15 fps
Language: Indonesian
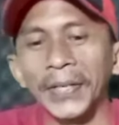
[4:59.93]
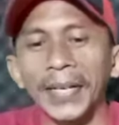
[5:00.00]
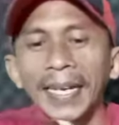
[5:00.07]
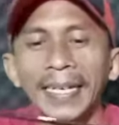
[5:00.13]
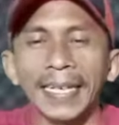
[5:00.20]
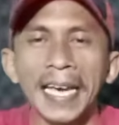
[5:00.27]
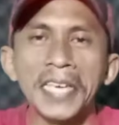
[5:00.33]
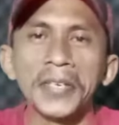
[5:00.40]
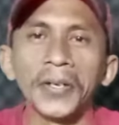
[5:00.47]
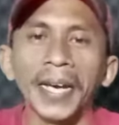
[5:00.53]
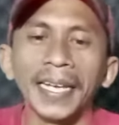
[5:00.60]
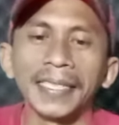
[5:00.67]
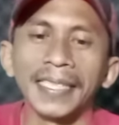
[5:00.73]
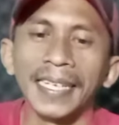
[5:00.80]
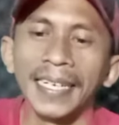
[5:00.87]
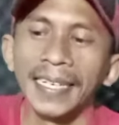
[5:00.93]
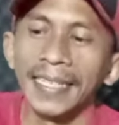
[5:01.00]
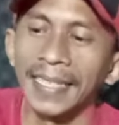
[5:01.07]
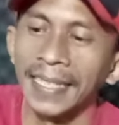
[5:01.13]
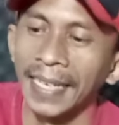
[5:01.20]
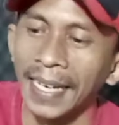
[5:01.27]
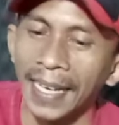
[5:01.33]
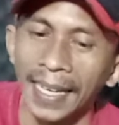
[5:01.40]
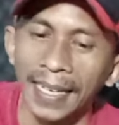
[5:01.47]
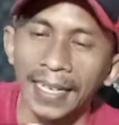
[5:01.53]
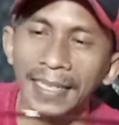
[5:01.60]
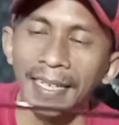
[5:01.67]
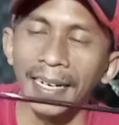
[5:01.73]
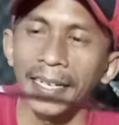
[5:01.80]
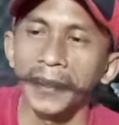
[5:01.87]
Joranka USA ini.
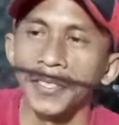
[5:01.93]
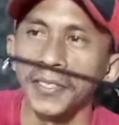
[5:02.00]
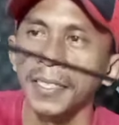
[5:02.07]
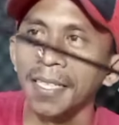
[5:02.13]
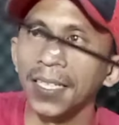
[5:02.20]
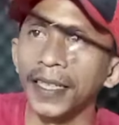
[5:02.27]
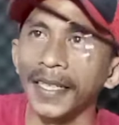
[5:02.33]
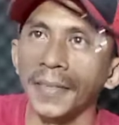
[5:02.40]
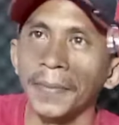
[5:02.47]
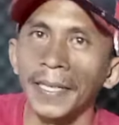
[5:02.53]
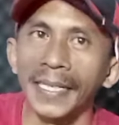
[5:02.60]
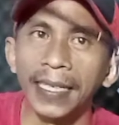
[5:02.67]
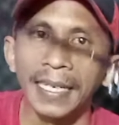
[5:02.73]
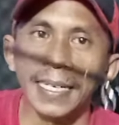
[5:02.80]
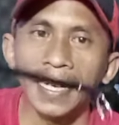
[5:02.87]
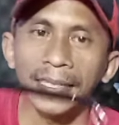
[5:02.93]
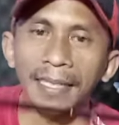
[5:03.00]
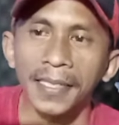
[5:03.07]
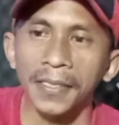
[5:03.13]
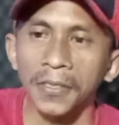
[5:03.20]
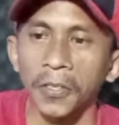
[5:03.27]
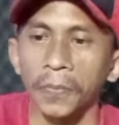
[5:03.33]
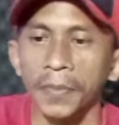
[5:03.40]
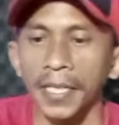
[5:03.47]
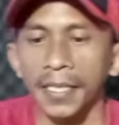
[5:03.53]
Kita lanjut ke bagian atas top